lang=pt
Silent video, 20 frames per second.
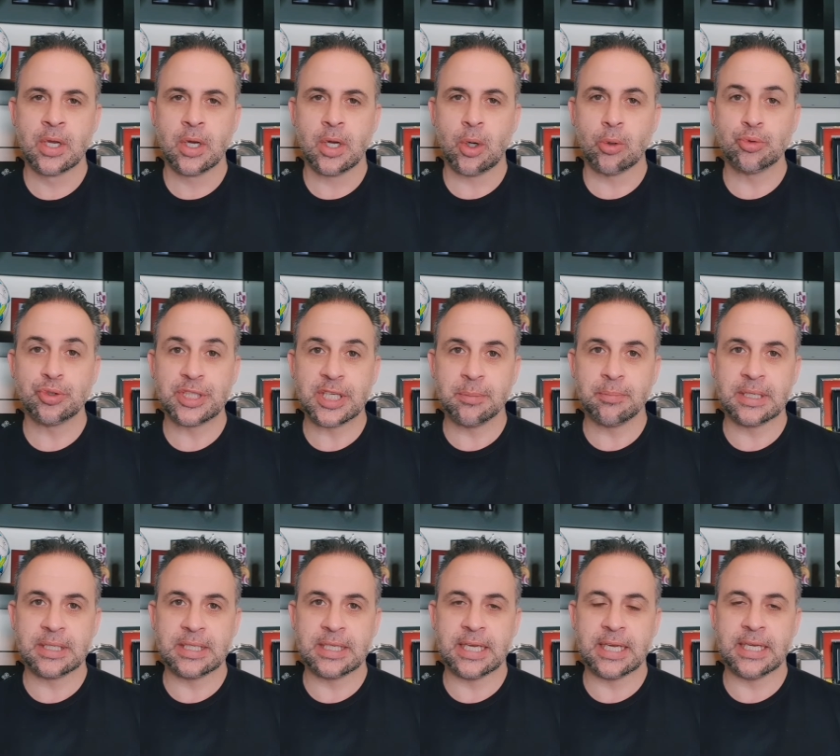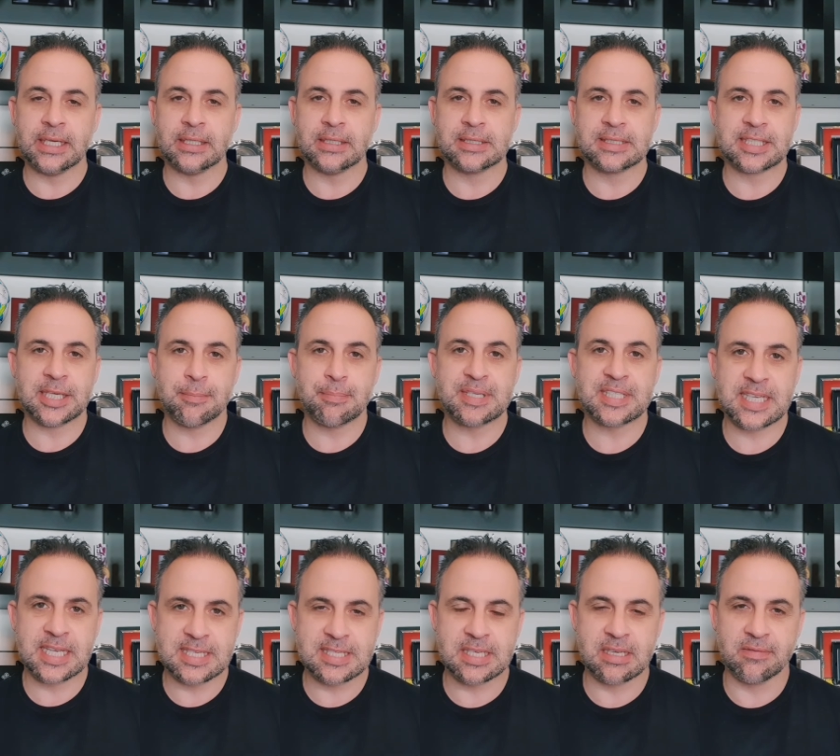a um tema que é sempre
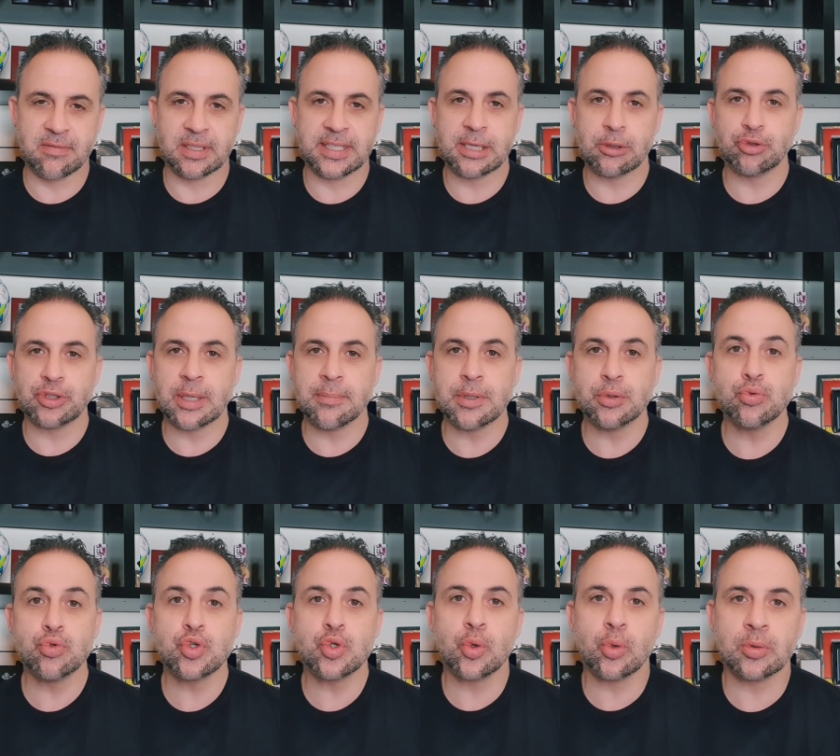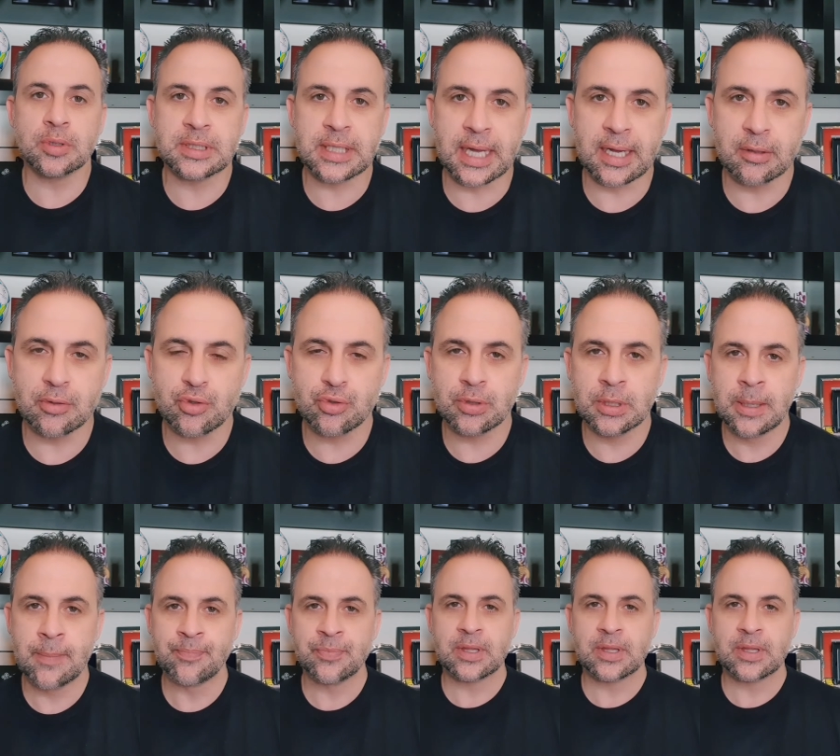sensível, que é o tema dos contactos.